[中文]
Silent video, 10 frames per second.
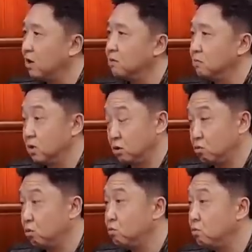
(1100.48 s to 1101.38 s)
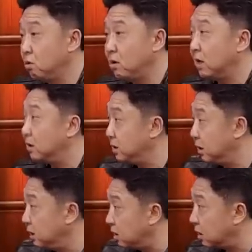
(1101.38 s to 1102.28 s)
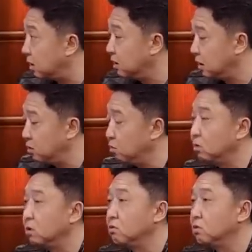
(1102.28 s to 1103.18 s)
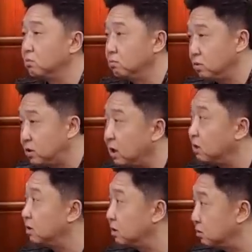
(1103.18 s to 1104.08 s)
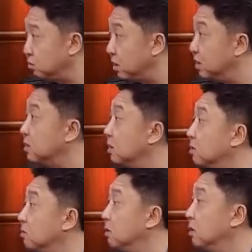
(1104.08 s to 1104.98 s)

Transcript: 还是什么，只要说中国话的，你乐了，他用的都是相声的语言节奏，